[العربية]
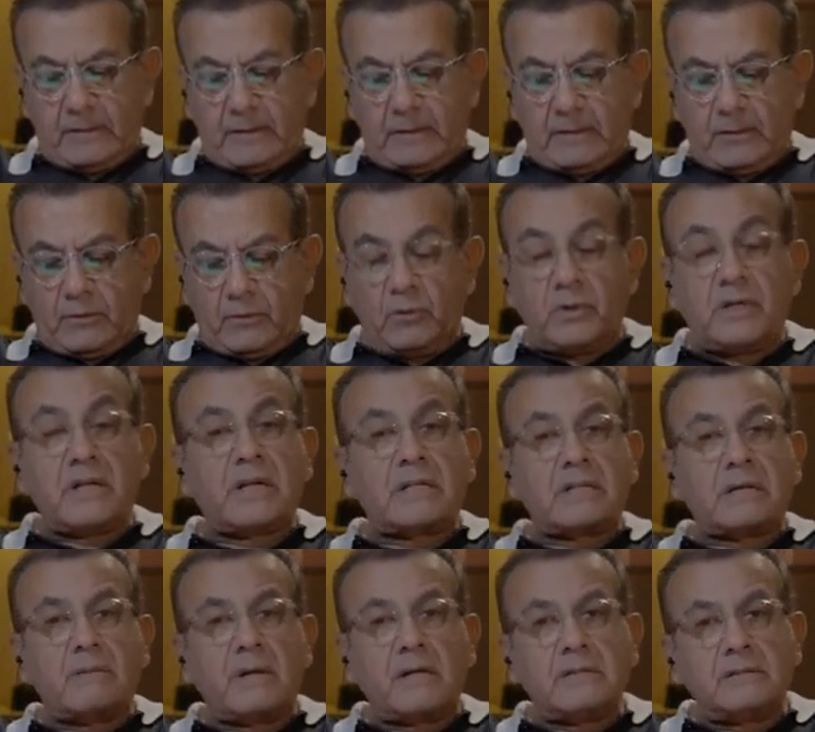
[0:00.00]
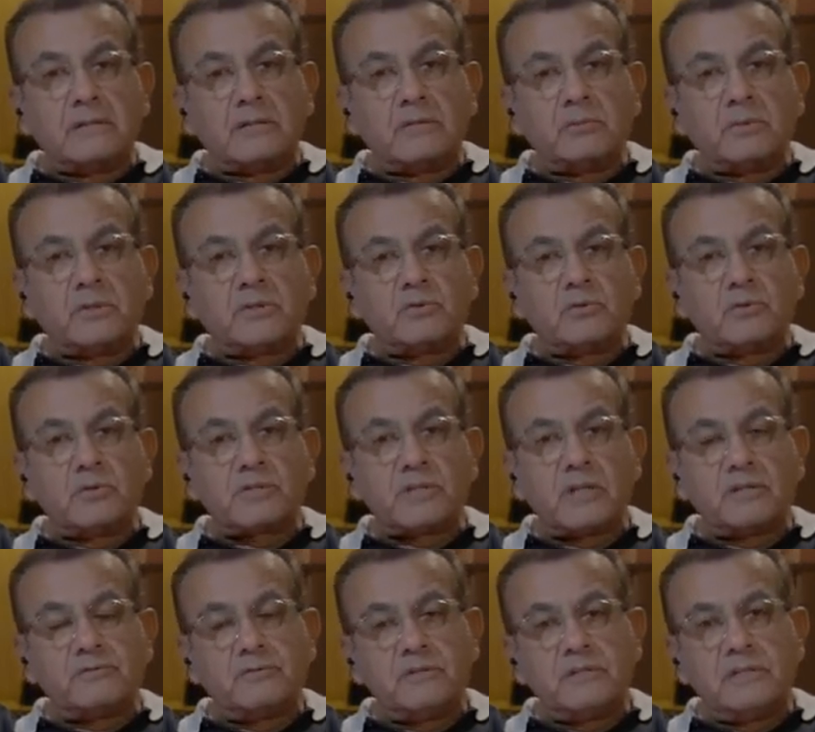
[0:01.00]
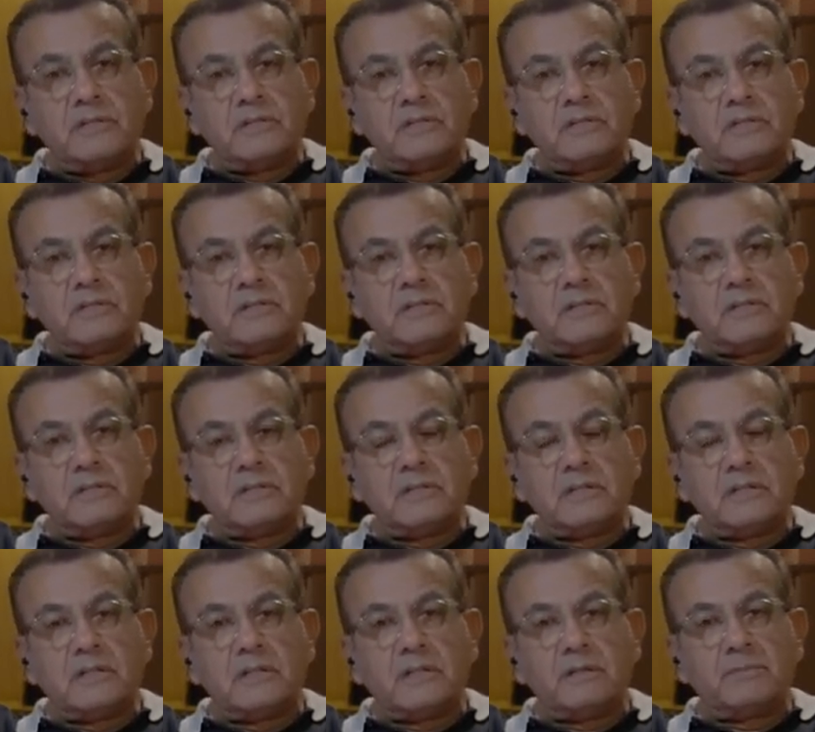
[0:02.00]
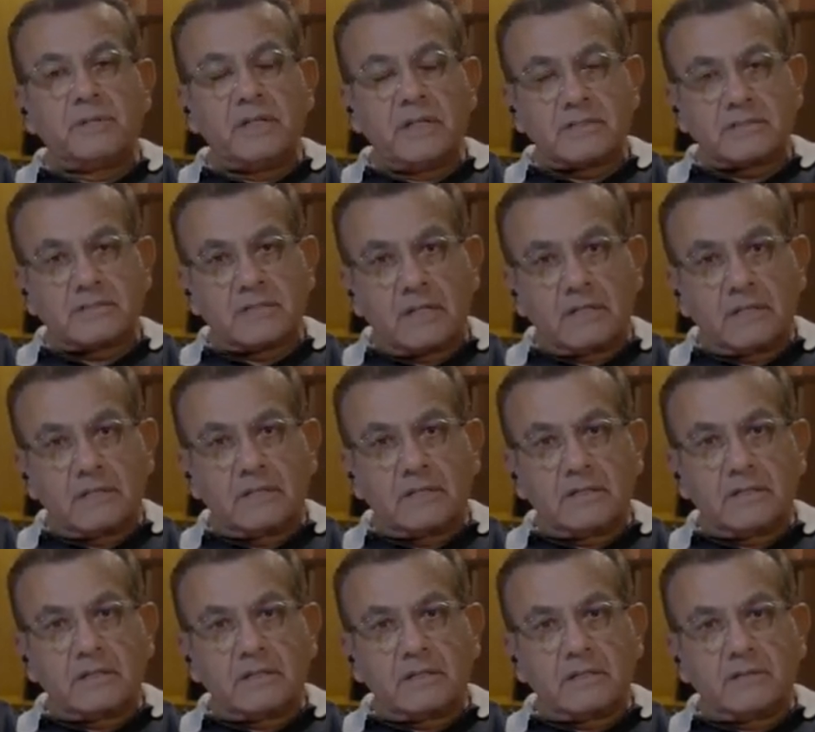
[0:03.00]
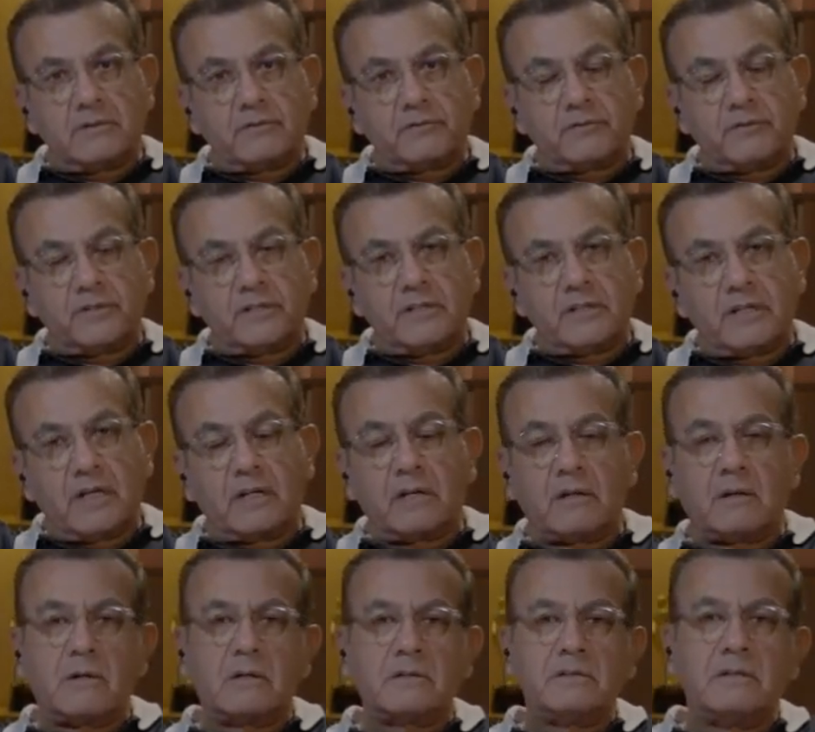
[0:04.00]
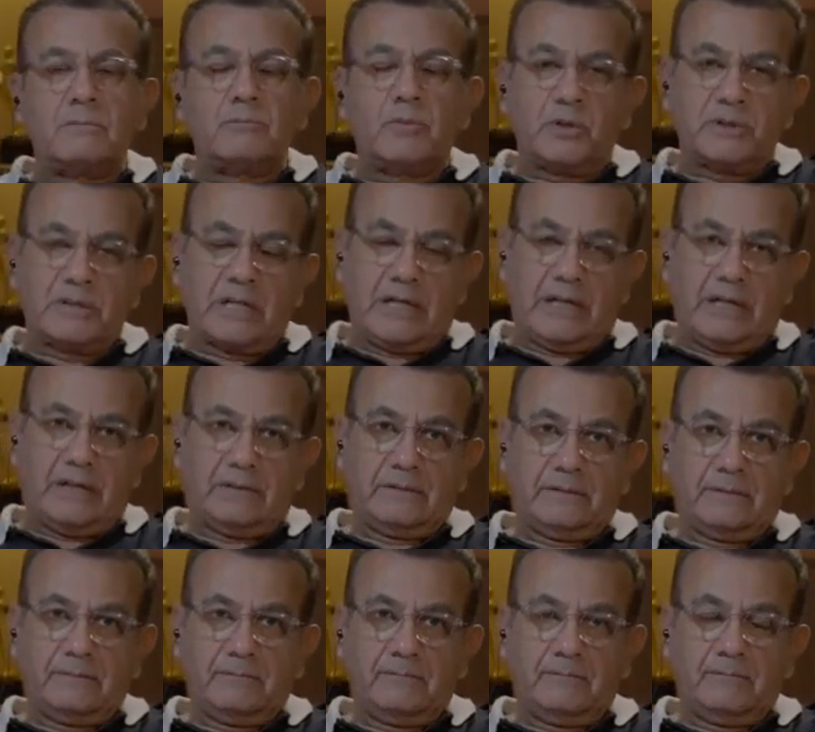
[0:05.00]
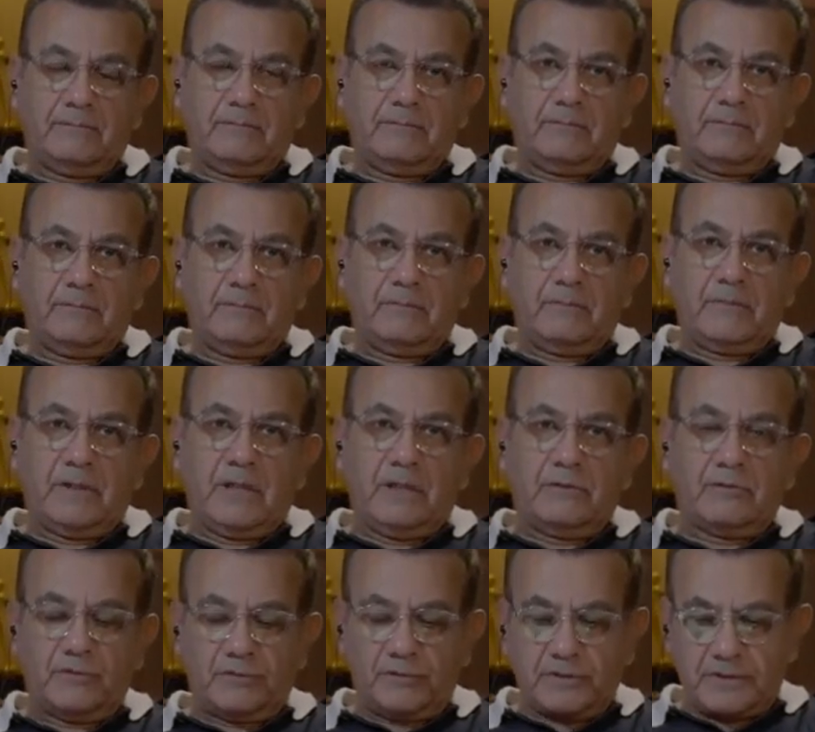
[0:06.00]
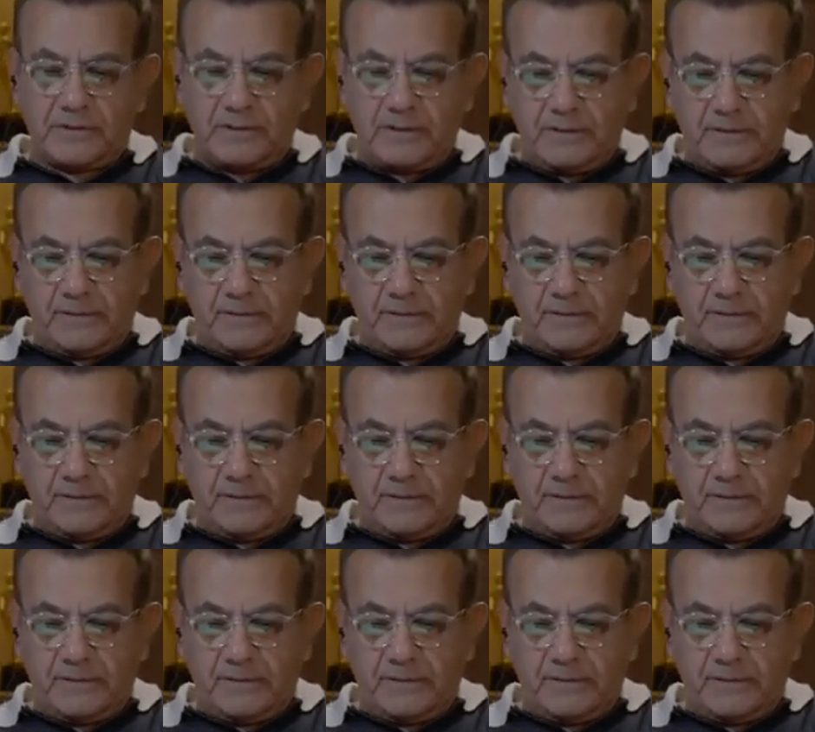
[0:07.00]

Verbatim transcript: كلنا طبعا اليومين دول شايفين اللي بيحصل في الاراضي المحتله في فلسطين